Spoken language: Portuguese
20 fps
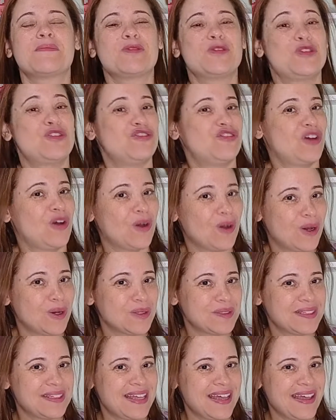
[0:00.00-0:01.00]
estamos de
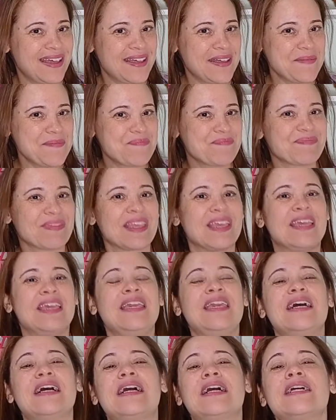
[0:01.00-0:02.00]
volta.
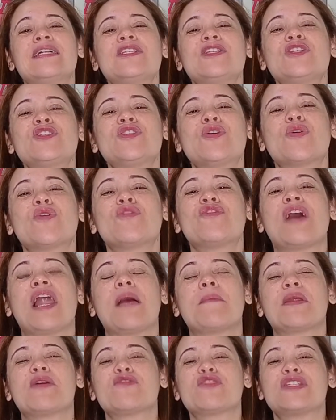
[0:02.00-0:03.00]
E antes de eu
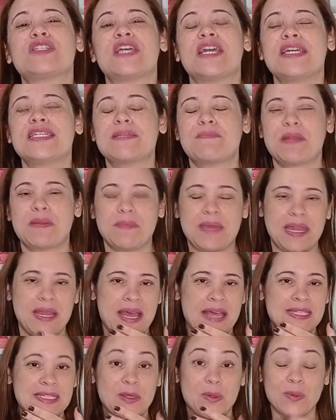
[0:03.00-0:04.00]
falar para vocês a primeira,
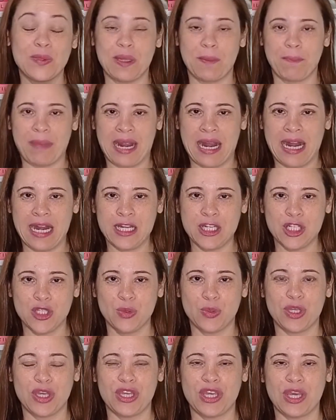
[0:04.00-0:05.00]
a segunda parte
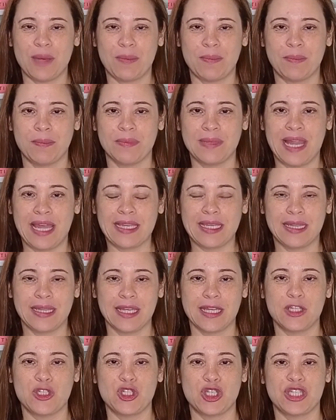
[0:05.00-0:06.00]
do que, que é um
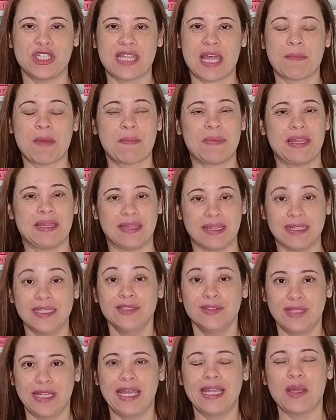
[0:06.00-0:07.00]
lactante que está
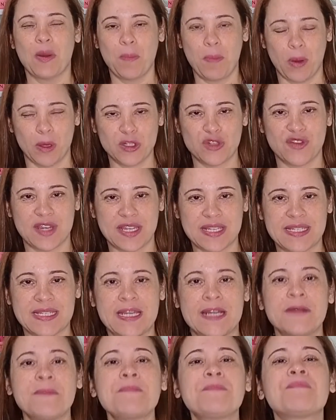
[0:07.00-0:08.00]
amamentando, né, não pode
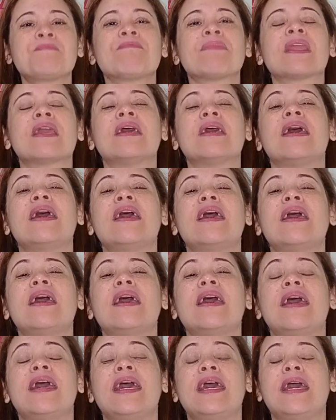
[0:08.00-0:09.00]
fazer,
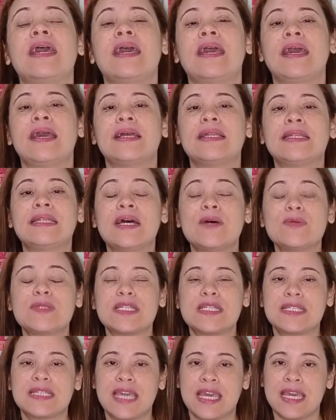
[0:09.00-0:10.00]
é, não
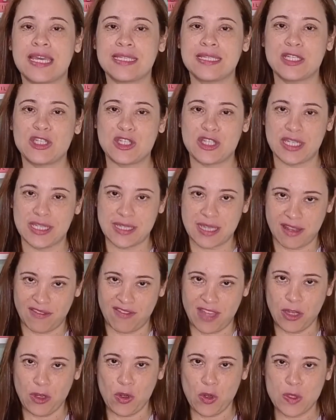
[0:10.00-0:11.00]
se esqueça de se
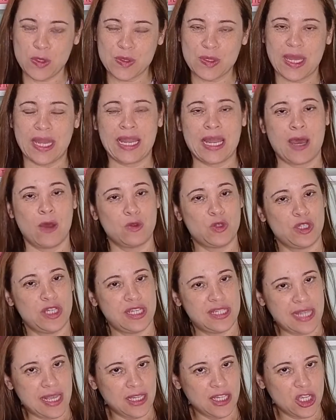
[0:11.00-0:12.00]
inscrever no nosso canal, de
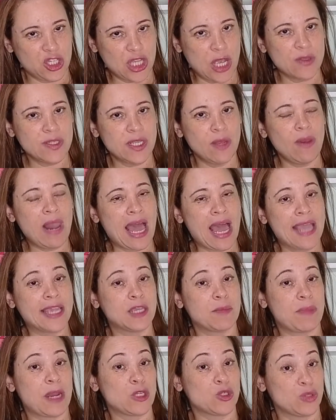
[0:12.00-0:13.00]
deixar o seu
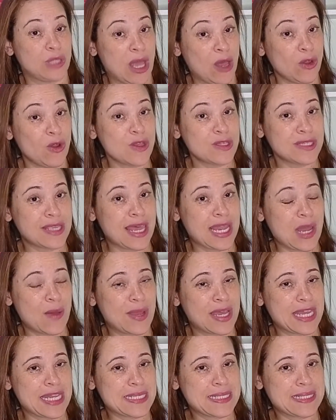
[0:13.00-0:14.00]
like para ajudar o nosso canal
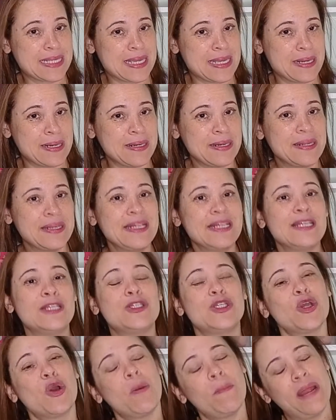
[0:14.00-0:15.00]
a crescer,
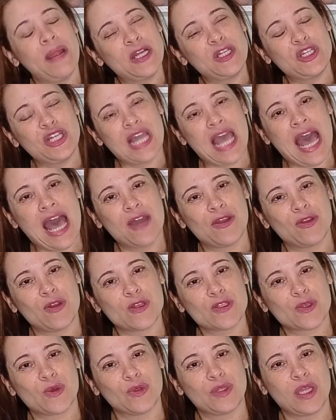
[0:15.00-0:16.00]
de compartilhar o
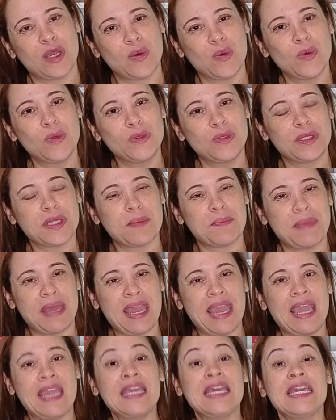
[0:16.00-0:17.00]
nosso conteúdo
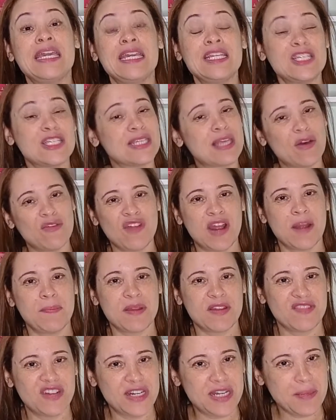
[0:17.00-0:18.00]
também e de salvar
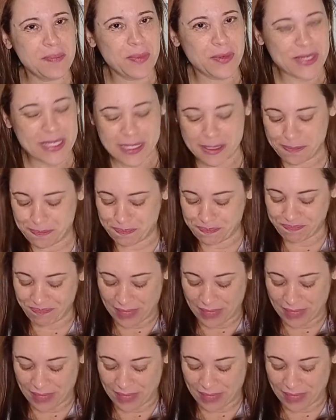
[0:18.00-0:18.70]
para ver depois.